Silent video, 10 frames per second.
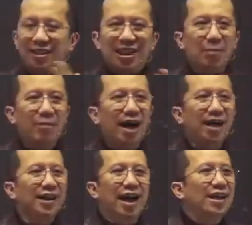Tapi
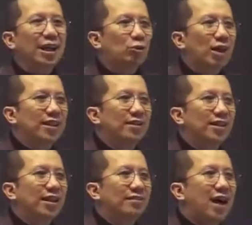banyak anak Tuhan yang
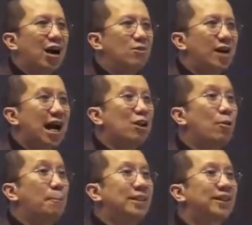tidak tahu kalau
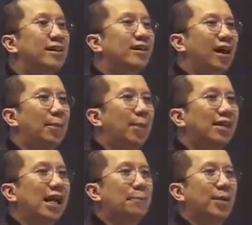cengkraman
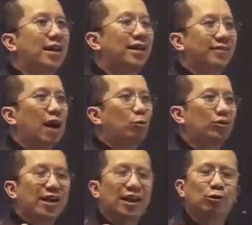daripada
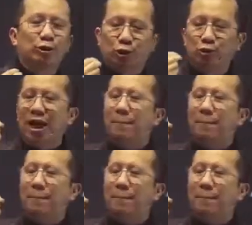ketakutan itu sudah